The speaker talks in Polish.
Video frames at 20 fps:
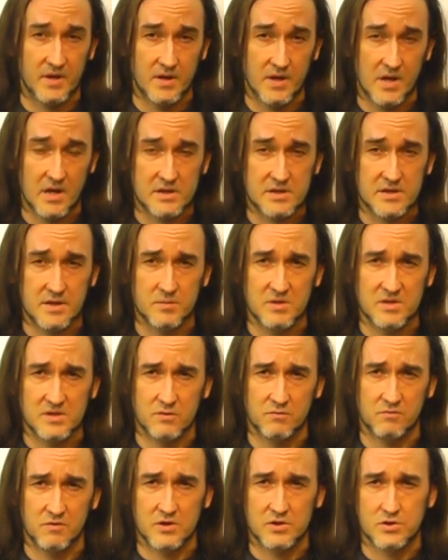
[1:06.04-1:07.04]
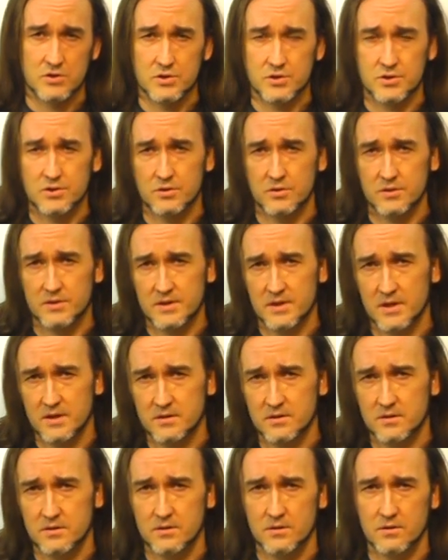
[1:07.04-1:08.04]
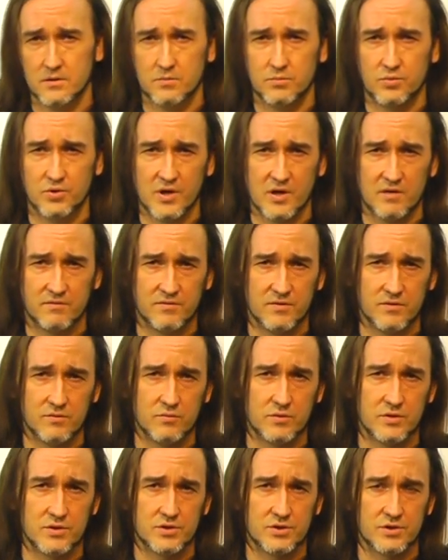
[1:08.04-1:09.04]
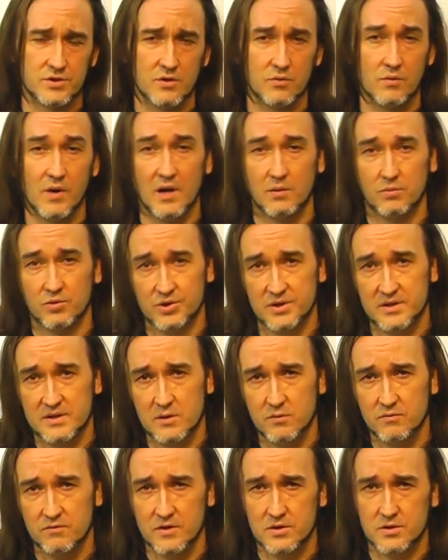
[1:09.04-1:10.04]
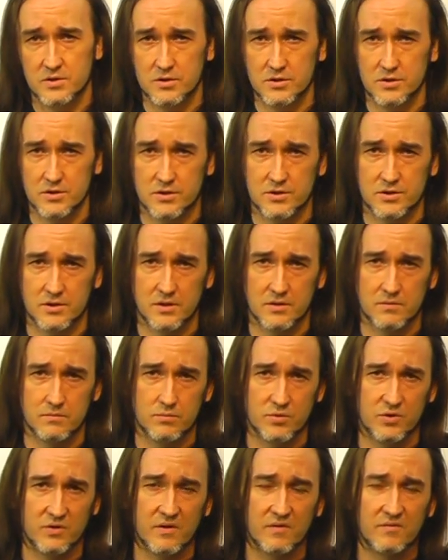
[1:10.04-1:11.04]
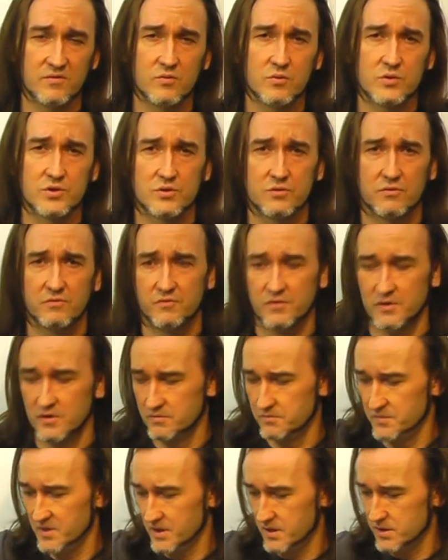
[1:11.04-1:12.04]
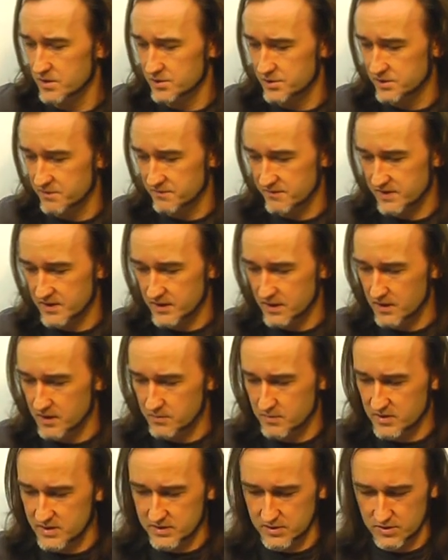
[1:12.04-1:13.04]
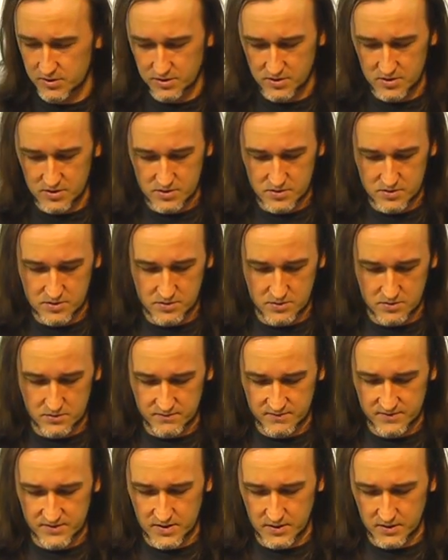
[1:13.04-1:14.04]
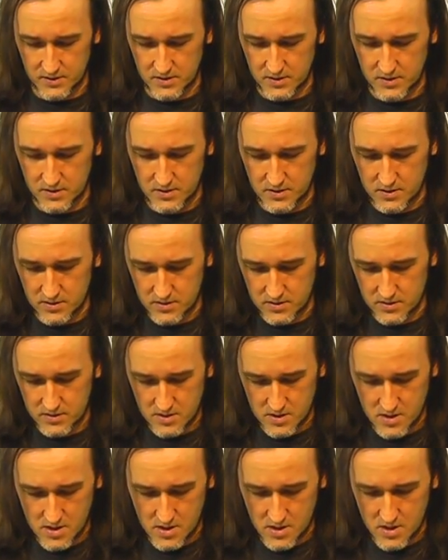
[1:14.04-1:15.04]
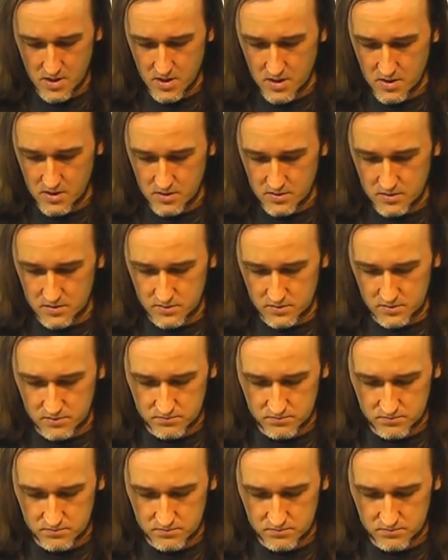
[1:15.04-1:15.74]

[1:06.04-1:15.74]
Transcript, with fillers: Jak sami zauważyliście, ostatnio pojawiły się, albo nie zauważyliście, pojawiły się filmiki, że w takich maseczkach, o w takich, e,